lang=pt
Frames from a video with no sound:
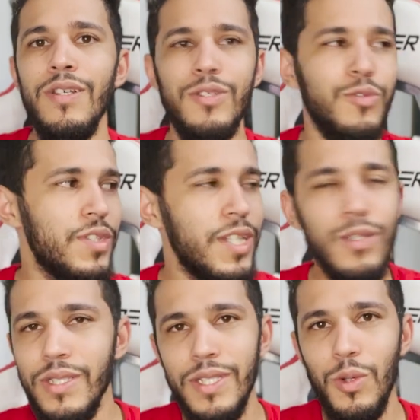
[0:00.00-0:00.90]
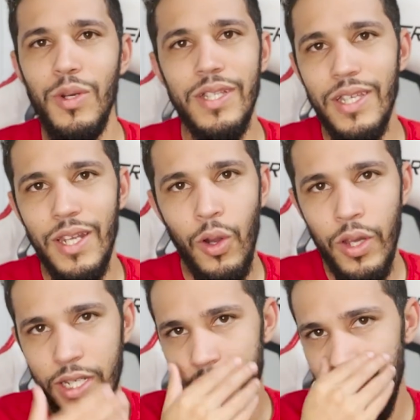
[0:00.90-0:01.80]
Os grilos estão cantando
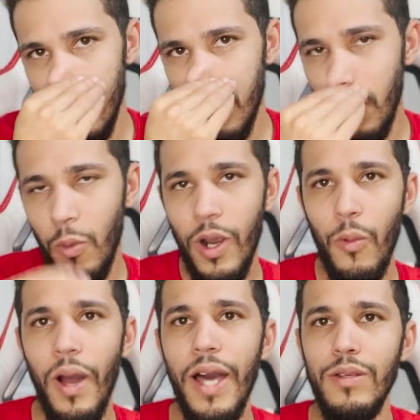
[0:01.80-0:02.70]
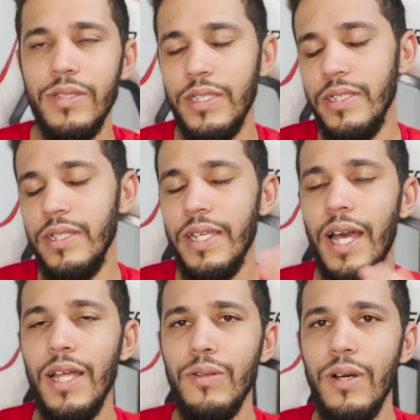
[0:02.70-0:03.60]
agora aqui, o aquário está
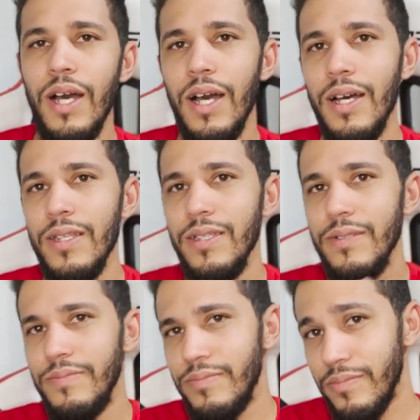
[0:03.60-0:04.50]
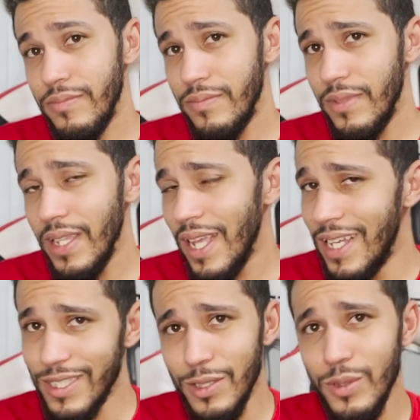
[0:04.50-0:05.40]
desligado. Uh,
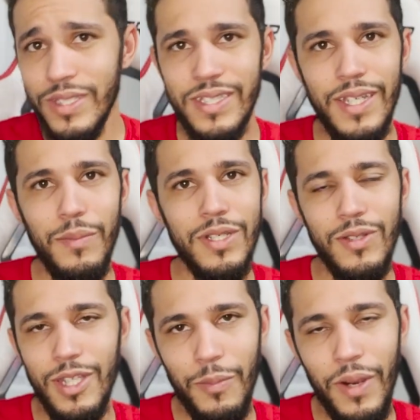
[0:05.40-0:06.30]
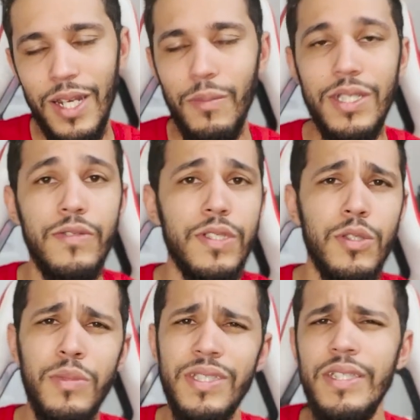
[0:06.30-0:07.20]
as luzes, né? Mas não atrapalha. Mas de vez em quando
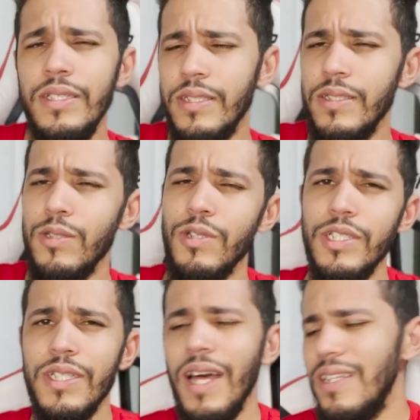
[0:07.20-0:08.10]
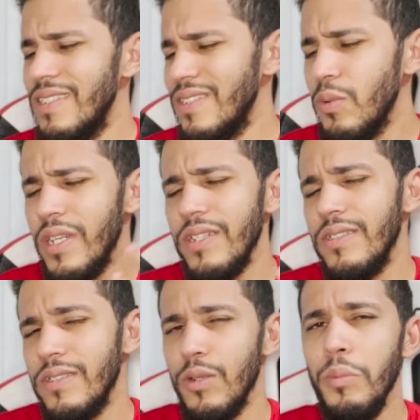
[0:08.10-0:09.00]
minhas crianças estão agitadas, são crianças, estão